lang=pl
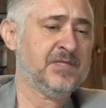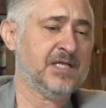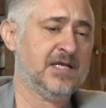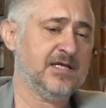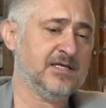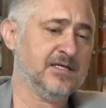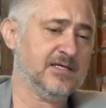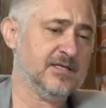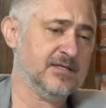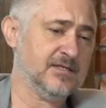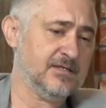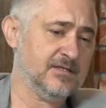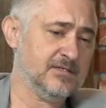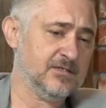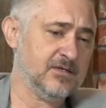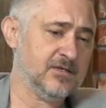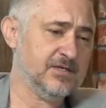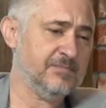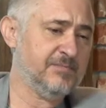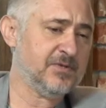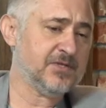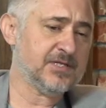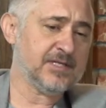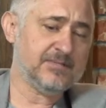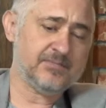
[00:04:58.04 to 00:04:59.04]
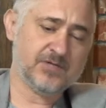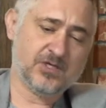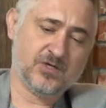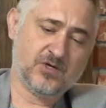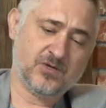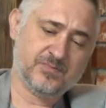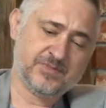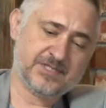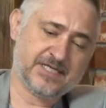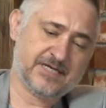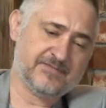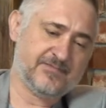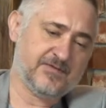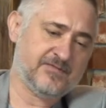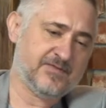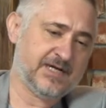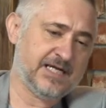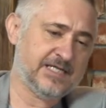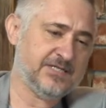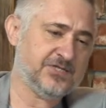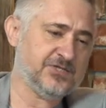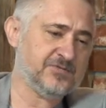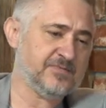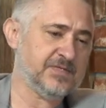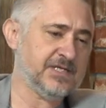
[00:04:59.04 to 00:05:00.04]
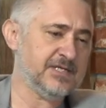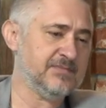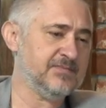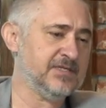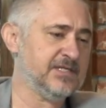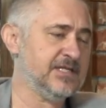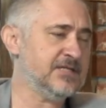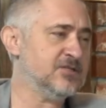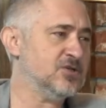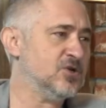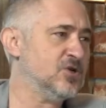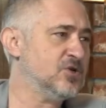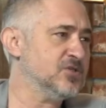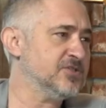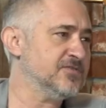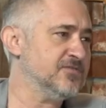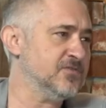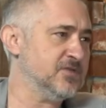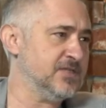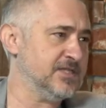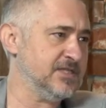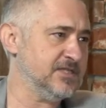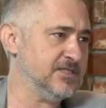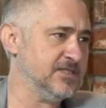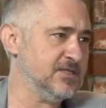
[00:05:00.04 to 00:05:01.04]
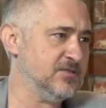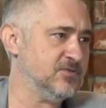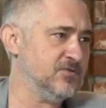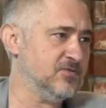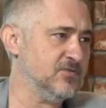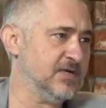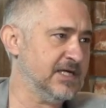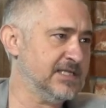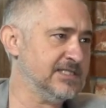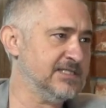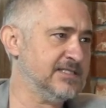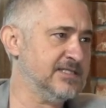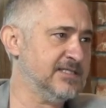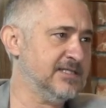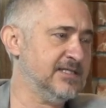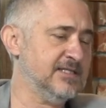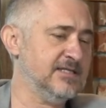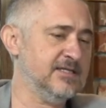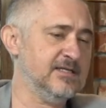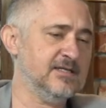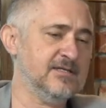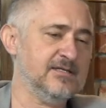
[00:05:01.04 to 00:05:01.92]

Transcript: E, no i potem tylko obserwowaliśmy jakby ten rozwój tej sytuacji,